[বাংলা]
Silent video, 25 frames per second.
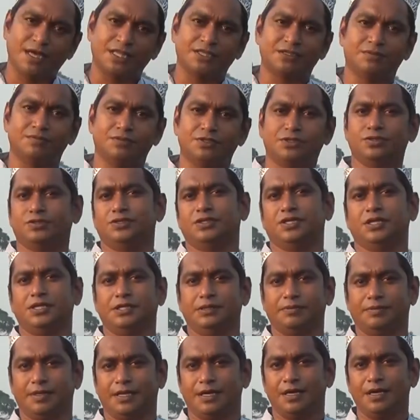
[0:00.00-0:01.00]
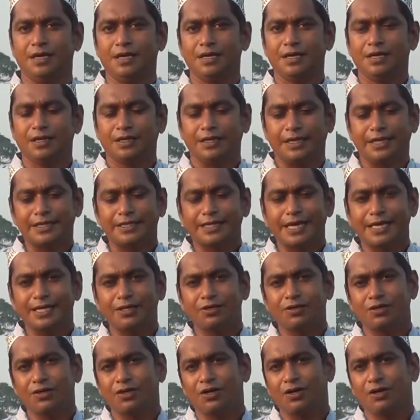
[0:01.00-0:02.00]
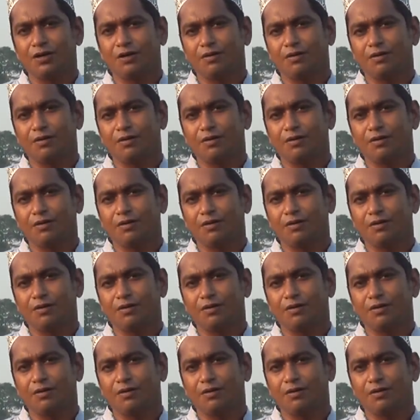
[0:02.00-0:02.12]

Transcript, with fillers: ভাতের ভিতর দিয়ে দিবেন এটাই হলো